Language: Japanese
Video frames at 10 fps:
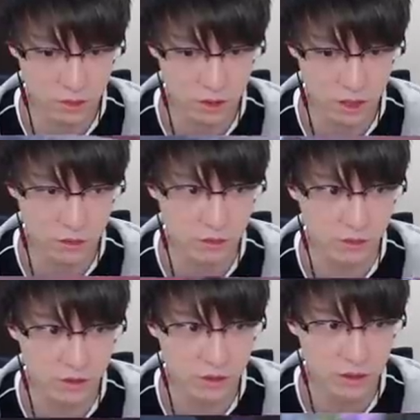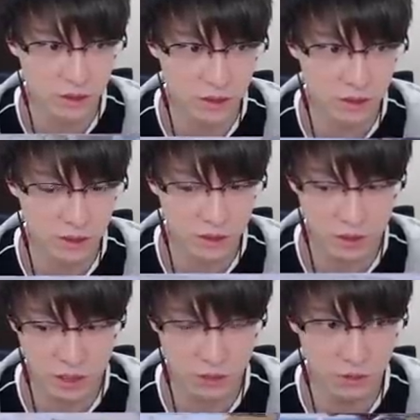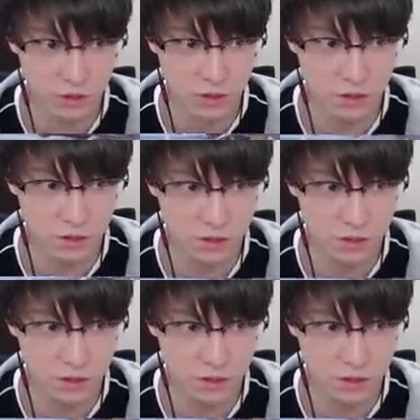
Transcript: 殴る。リロードする。